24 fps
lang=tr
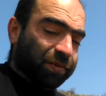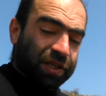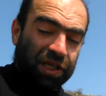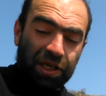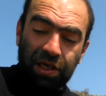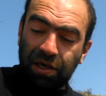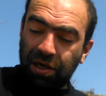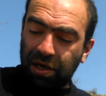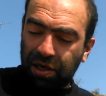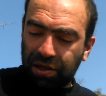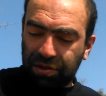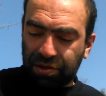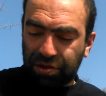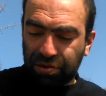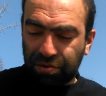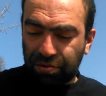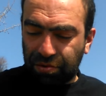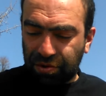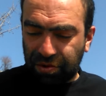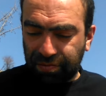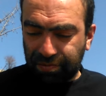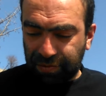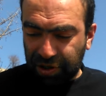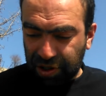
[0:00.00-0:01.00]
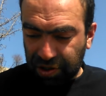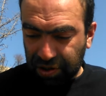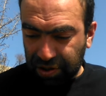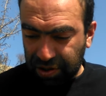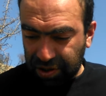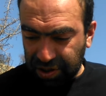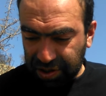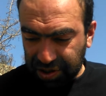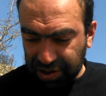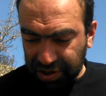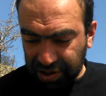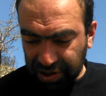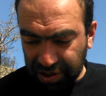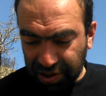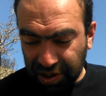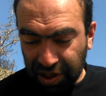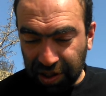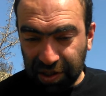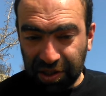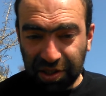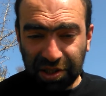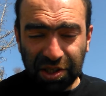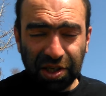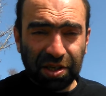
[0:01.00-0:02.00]
diye hatırlıyorum arkadaşlar
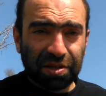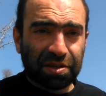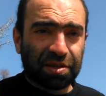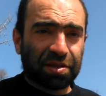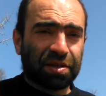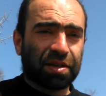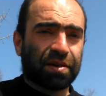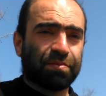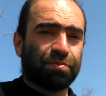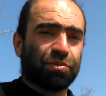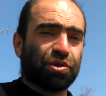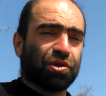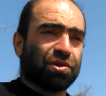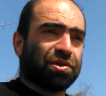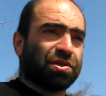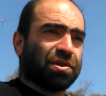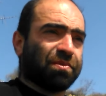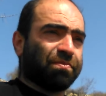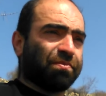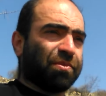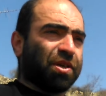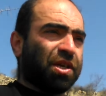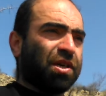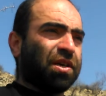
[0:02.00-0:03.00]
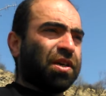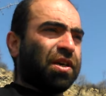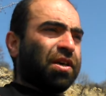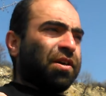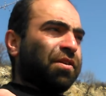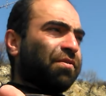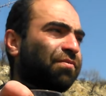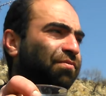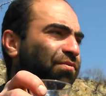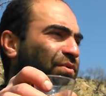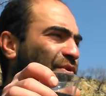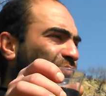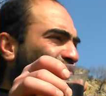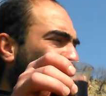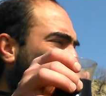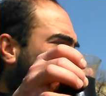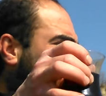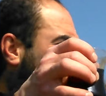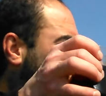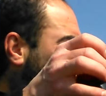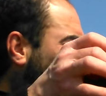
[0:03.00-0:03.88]
yanlış hatırlamıyorsam videosu